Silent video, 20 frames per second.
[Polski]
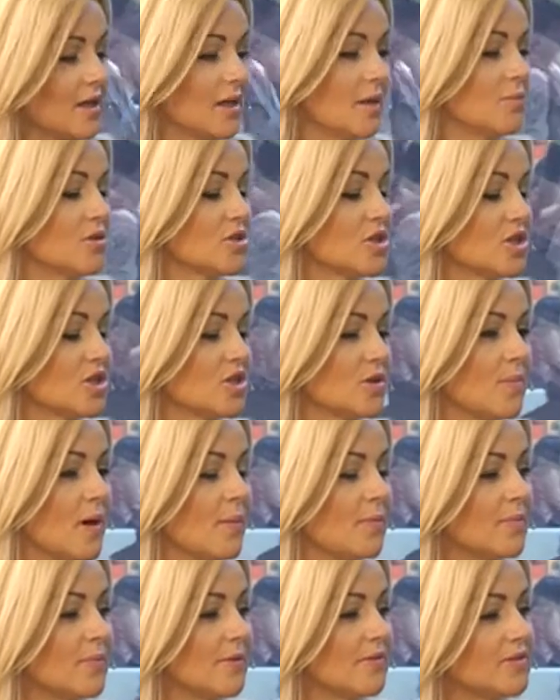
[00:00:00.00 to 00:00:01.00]
myślę, że
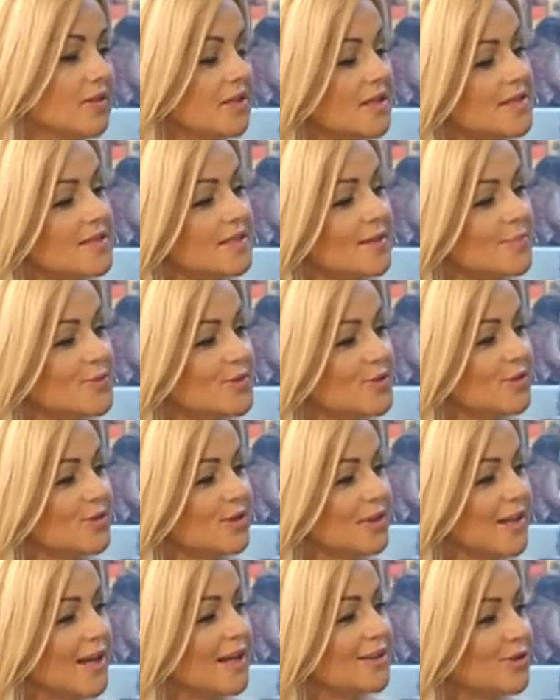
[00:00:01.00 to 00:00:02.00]
mamy pewnie następców
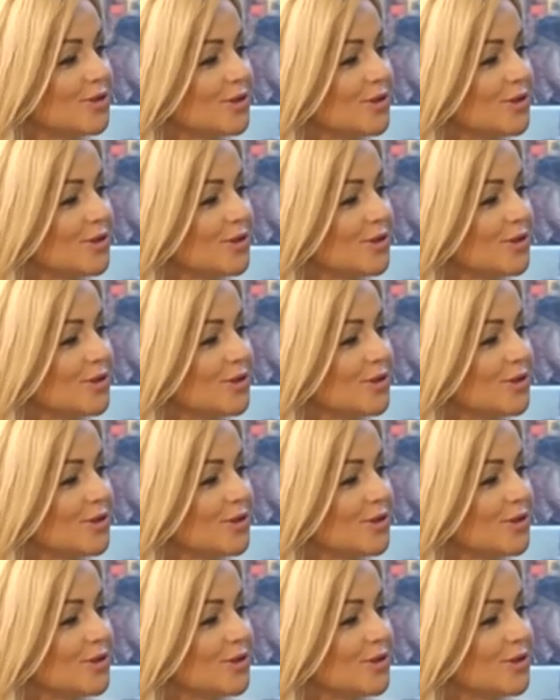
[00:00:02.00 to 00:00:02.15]
Ronaldo,